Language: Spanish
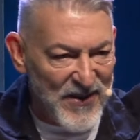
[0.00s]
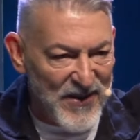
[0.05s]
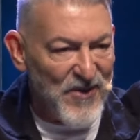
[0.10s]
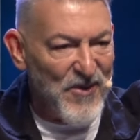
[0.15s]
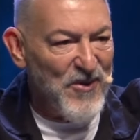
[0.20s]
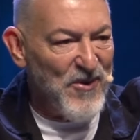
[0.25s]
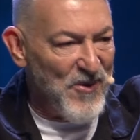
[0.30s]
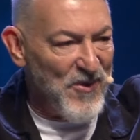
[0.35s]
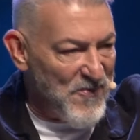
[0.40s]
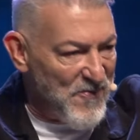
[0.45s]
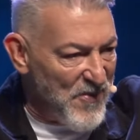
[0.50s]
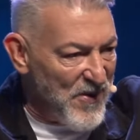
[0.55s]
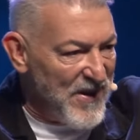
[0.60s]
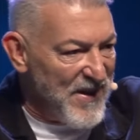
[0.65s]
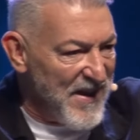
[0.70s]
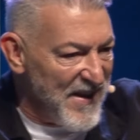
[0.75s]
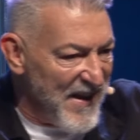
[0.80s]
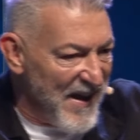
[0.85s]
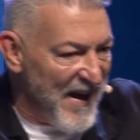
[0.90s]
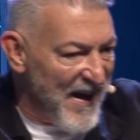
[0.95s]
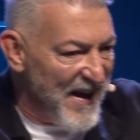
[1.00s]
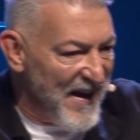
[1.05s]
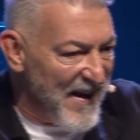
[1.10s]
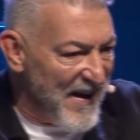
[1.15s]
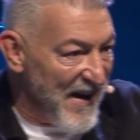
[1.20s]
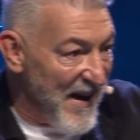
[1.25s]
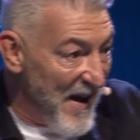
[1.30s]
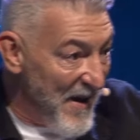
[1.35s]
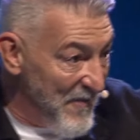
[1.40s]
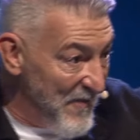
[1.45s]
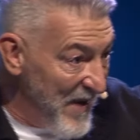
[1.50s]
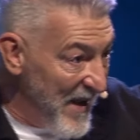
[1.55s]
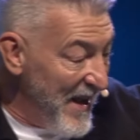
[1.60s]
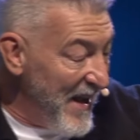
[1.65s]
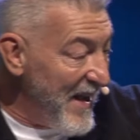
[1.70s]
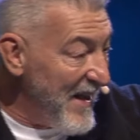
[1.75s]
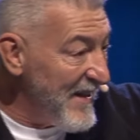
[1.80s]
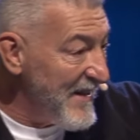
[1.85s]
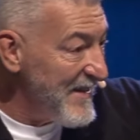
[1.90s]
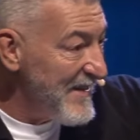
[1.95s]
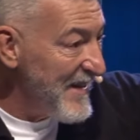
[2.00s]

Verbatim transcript: Dios nos puede dar. Amén.